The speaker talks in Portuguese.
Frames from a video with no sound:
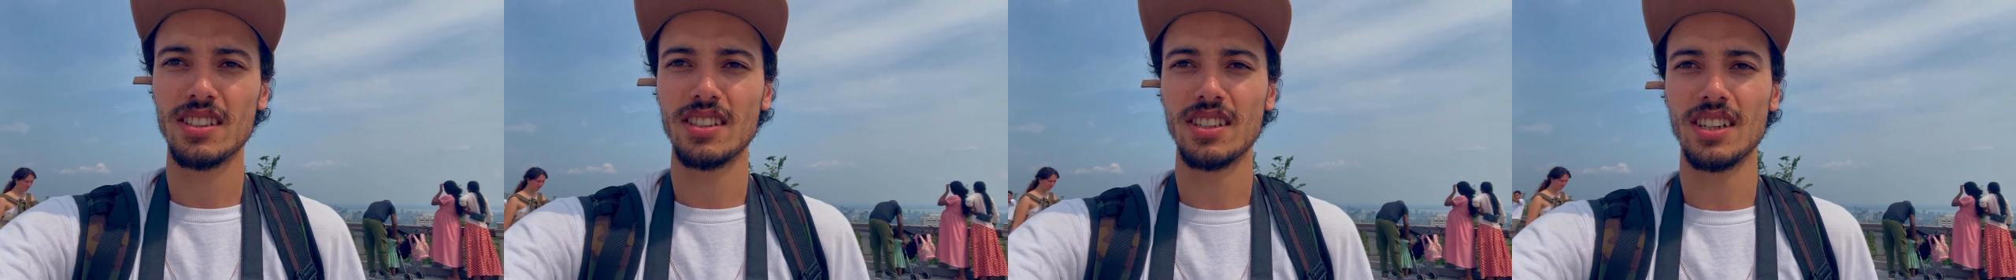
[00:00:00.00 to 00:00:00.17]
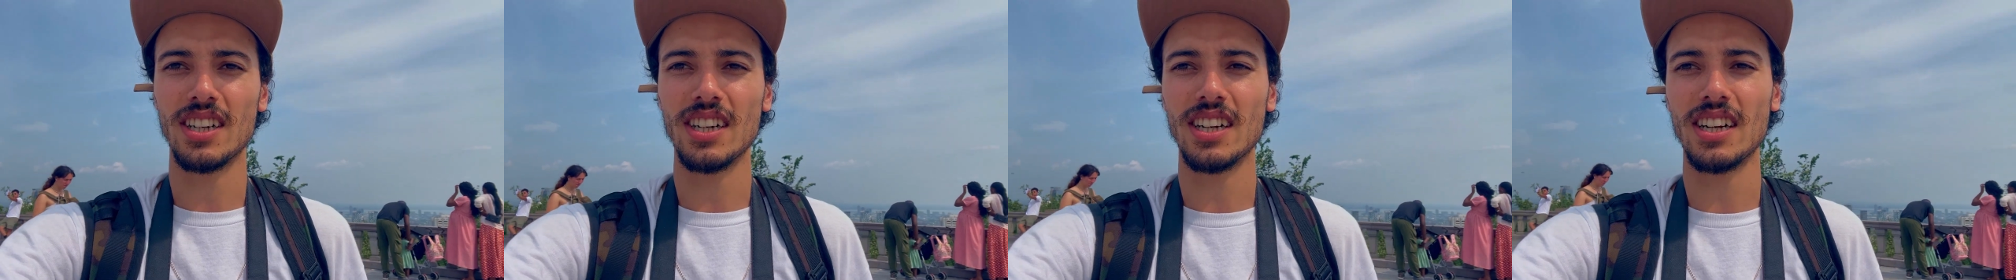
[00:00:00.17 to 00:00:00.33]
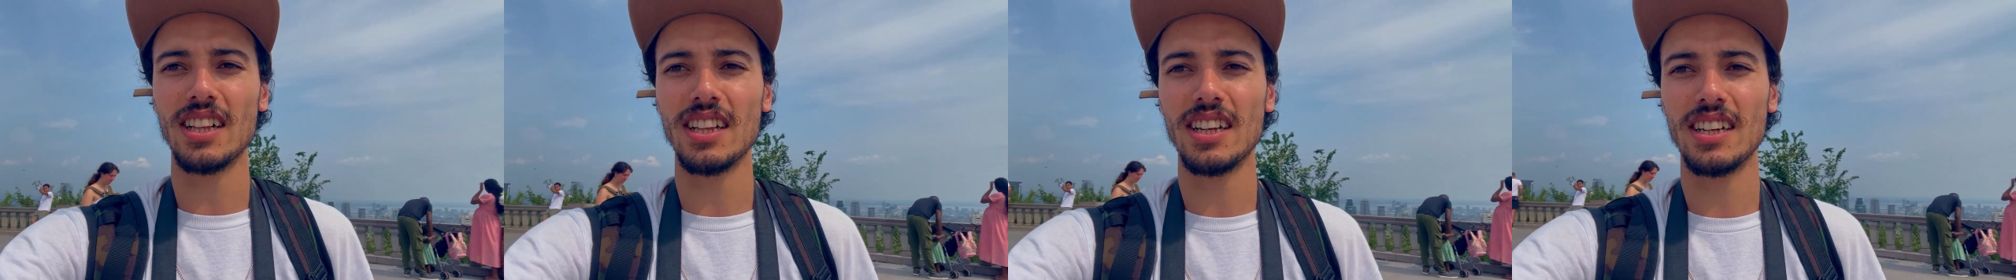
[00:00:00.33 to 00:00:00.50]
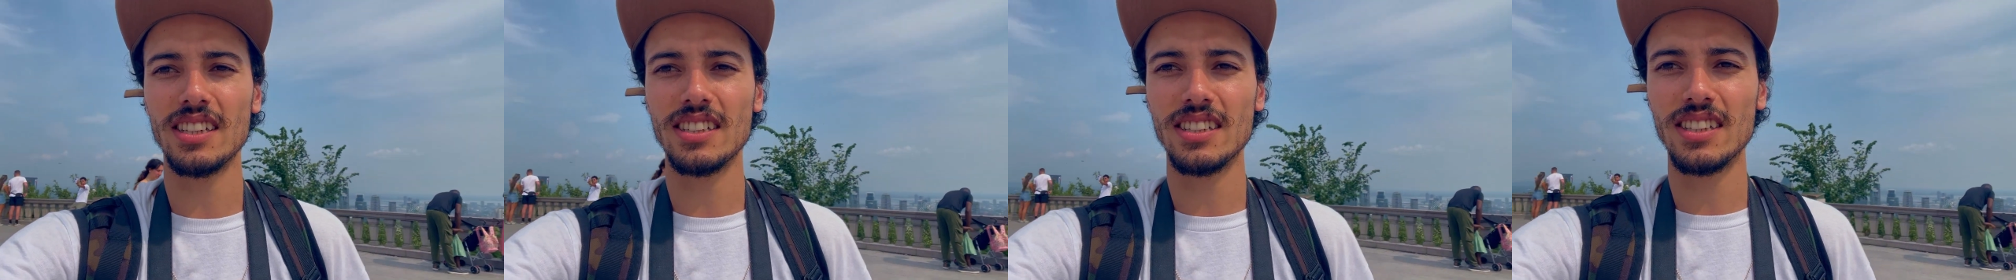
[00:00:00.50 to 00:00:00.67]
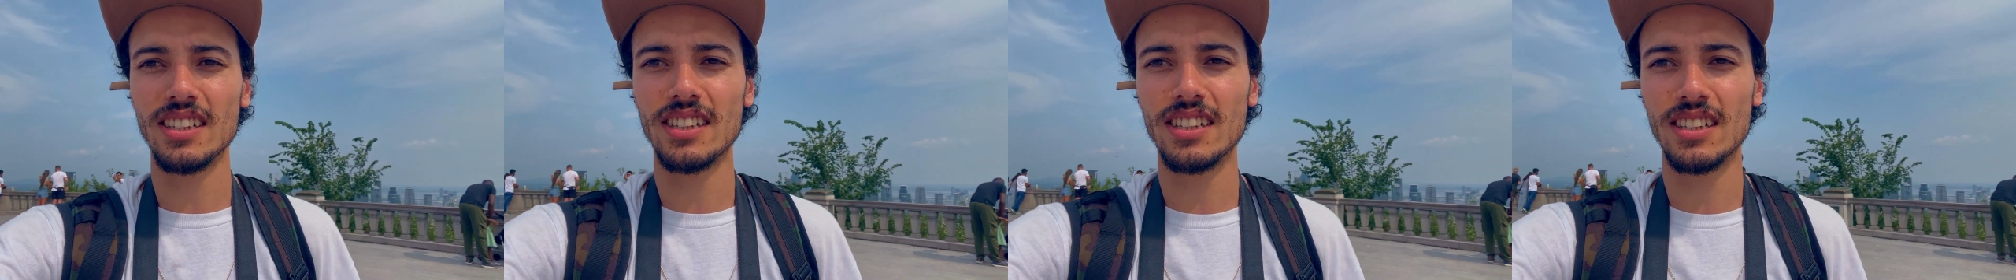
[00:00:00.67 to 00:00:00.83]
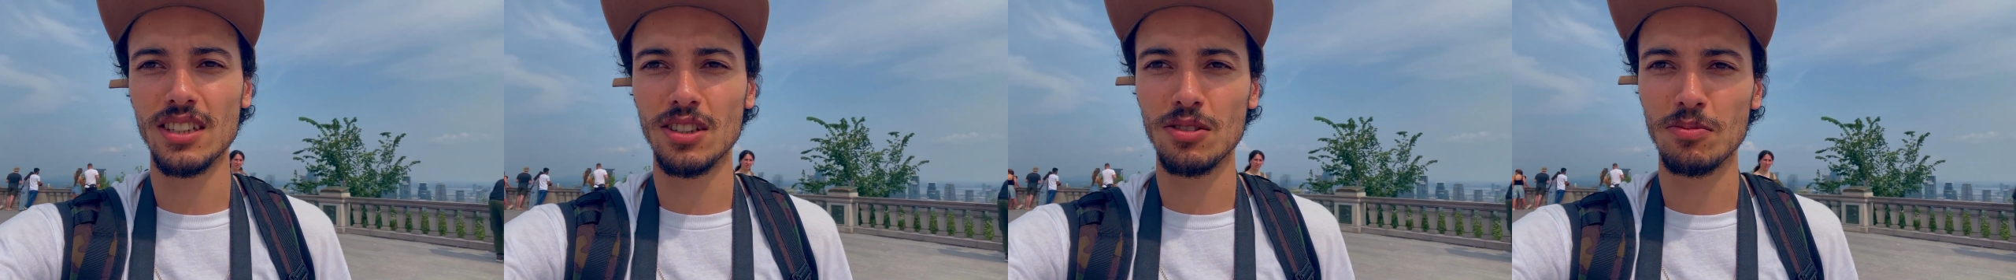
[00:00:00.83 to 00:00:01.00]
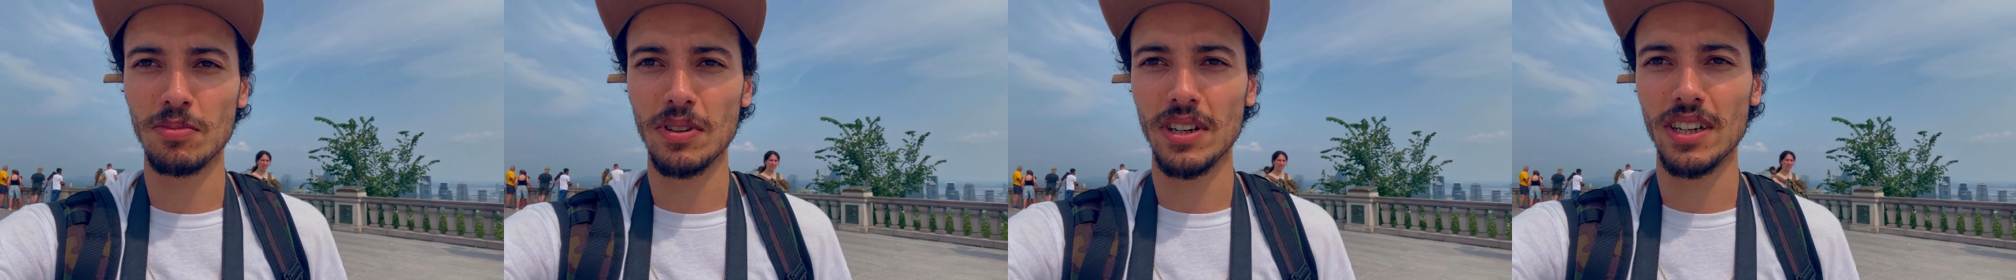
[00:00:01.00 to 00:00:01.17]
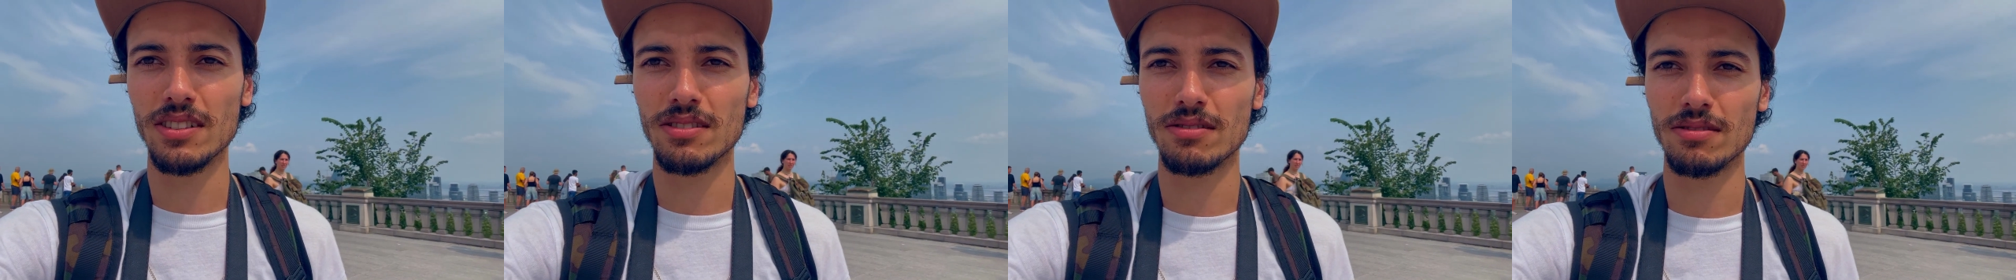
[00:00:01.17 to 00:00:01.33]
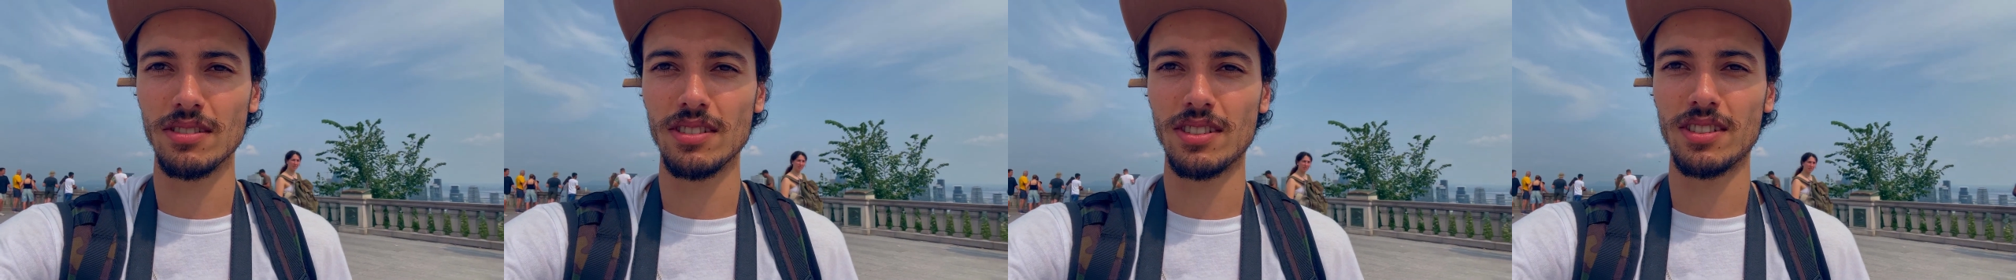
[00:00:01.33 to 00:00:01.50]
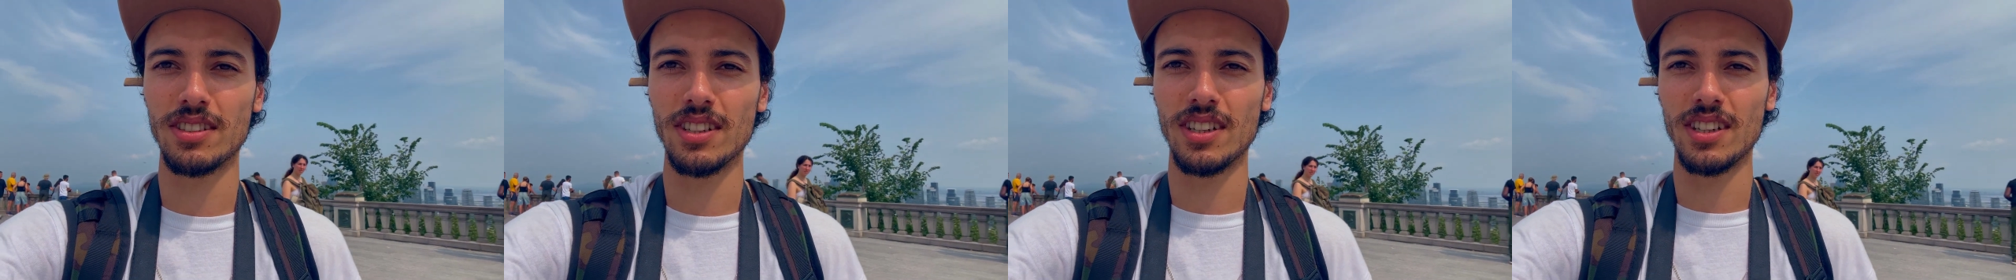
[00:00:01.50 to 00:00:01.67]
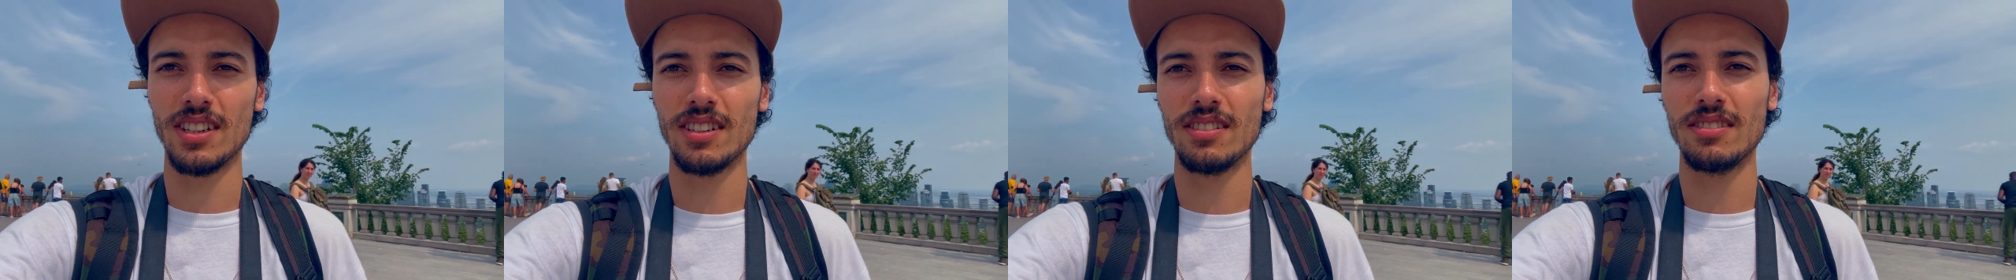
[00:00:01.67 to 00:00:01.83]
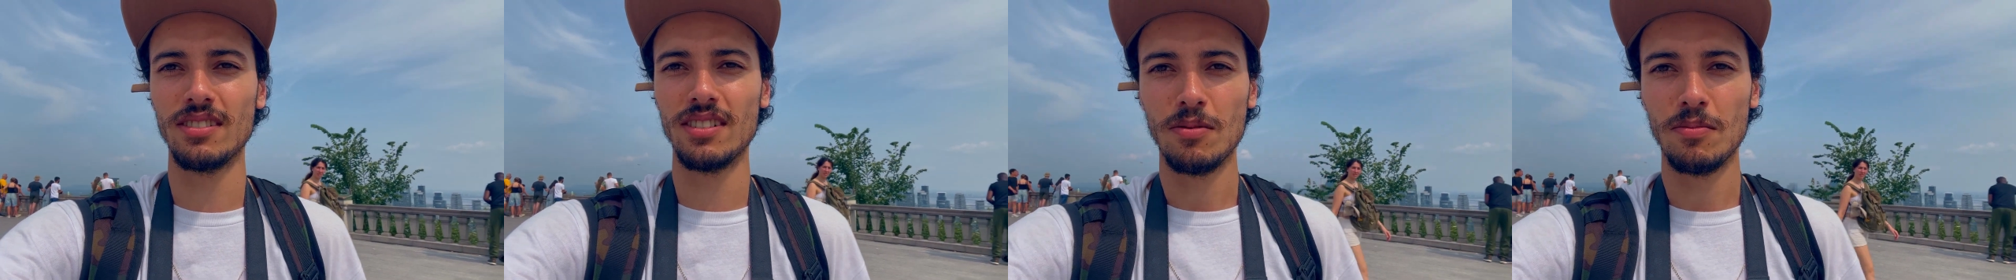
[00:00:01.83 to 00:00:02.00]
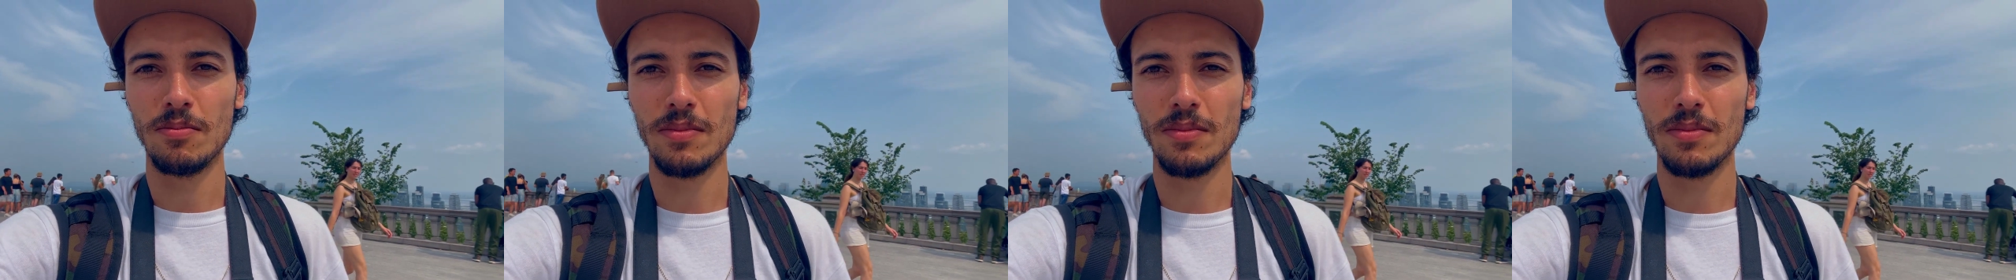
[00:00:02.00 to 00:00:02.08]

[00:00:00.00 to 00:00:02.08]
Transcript: Tem uma galerinha aqui, pá, turistando,